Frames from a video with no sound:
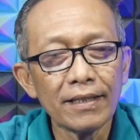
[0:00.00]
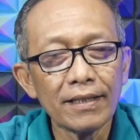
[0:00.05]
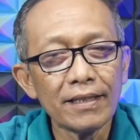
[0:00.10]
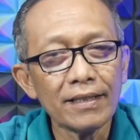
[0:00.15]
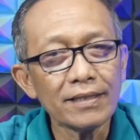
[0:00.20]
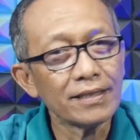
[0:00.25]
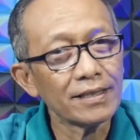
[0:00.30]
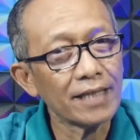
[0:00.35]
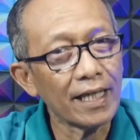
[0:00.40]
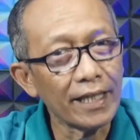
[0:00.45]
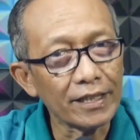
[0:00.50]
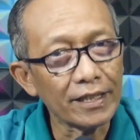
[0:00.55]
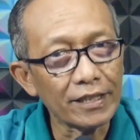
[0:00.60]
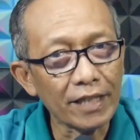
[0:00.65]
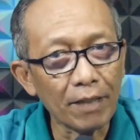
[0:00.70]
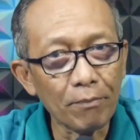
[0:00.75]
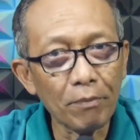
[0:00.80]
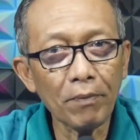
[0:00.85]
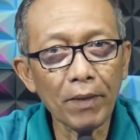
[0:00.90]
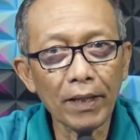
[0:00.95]
Saya
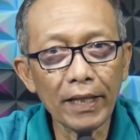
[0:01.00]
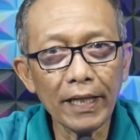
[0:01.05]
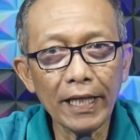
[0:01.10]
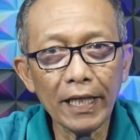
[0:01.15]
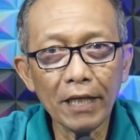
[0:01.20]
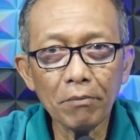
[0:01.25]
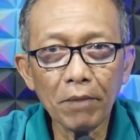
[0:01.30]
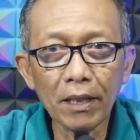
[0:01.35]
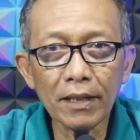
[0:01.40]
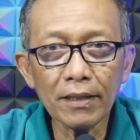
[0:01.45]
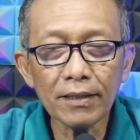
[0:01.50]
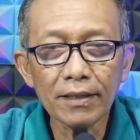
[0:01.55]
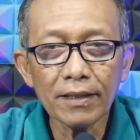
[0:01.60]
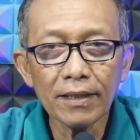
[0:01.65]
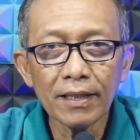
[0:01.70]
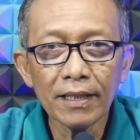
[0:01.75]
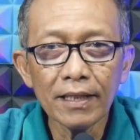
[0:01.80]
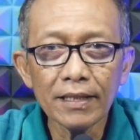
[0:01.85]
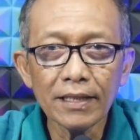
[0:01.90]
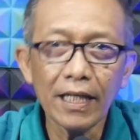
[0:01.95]
Cepi Paridikmat,
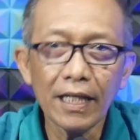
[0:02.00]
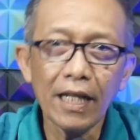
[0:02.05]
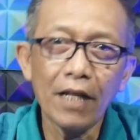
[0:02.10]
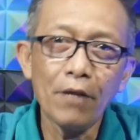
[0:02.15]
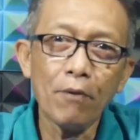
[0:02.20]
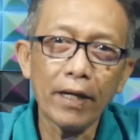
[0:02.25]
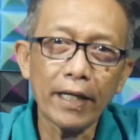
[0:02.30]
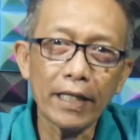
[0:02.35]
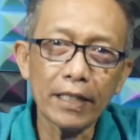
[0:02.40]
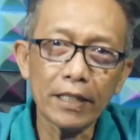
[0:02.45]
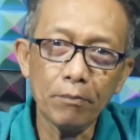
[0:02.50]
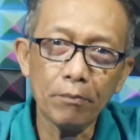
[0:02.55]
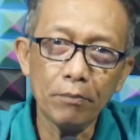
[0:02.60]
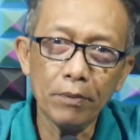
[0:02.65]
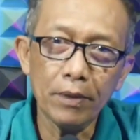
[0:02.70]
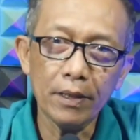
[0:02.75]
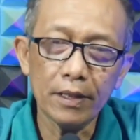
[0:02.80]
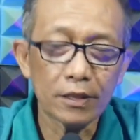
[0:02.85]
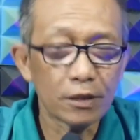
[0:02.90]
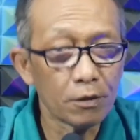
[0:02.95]
Siliwangi
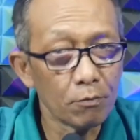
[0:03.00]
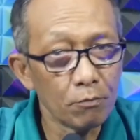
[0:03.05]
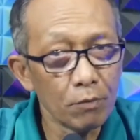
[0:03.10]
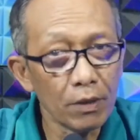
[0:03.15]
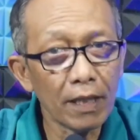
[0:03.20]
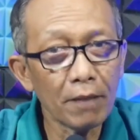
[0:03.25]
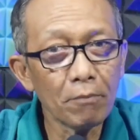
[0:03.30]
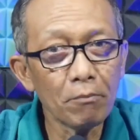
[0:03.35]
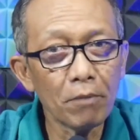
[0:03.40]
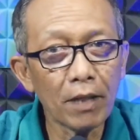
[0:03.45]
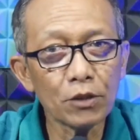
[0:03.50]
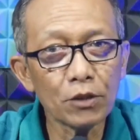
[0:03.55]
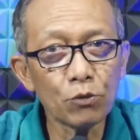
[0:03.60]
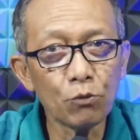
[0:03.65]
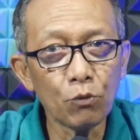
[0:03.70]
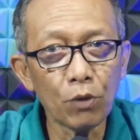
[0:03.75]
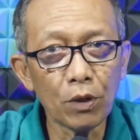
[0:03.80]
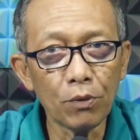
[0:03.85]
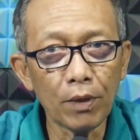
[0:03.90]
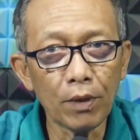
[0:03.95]
TV
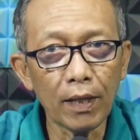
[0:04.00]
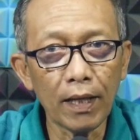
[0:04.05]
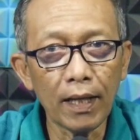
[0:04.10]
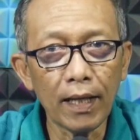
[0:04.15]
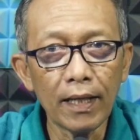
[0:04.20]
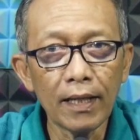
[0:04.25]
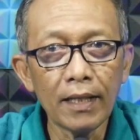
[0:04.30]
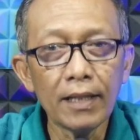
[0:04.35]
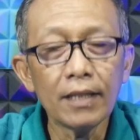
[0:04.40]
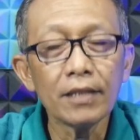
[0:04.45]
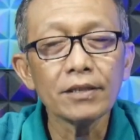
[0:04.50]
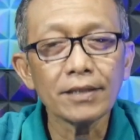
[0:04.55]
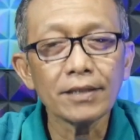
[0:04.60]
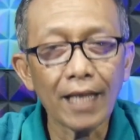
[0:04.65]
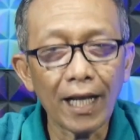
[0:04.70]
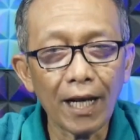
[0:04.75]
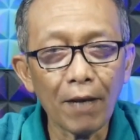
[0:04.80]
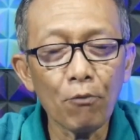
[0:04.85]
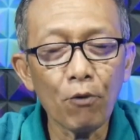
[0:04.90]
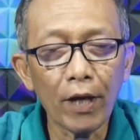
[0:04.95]
1922.
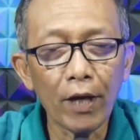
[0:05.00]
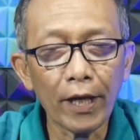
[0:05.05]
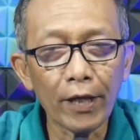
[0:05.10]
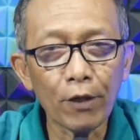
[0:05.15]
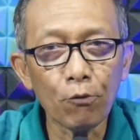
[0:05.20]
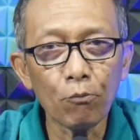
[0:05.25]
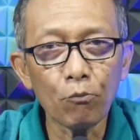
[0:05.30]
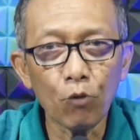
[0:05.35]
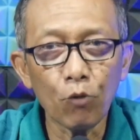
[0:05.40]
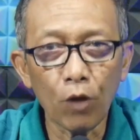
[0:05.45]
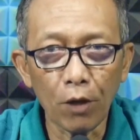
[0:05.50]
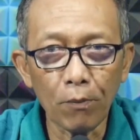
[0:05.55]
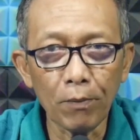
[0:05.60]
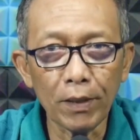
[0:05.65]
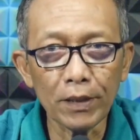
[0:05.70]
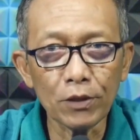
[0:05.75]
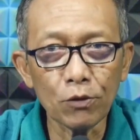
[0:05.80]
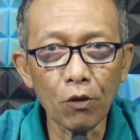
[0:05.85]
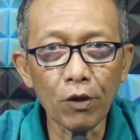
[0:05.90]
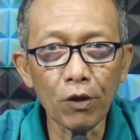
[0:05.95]
Assalamualaikum
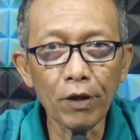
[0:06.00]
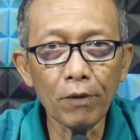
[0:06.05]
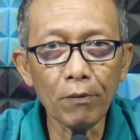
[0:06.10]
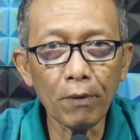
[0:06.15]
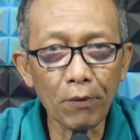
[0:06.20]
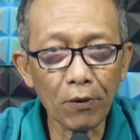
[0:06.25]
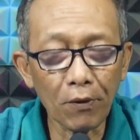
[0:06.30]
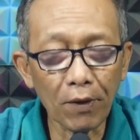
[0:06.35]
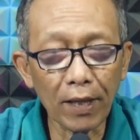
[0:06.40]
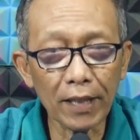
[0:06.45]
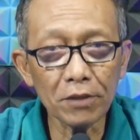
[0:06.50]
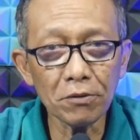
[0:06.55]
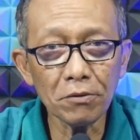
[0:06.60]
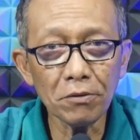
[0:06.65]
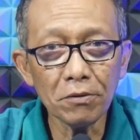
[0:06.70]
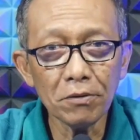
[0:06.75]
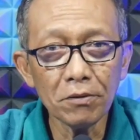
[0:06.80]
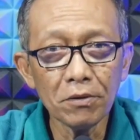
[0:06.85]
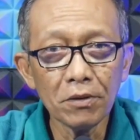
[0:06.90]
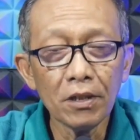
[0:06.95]
warahmatullahi
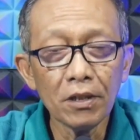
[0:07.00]
wabarakatuh.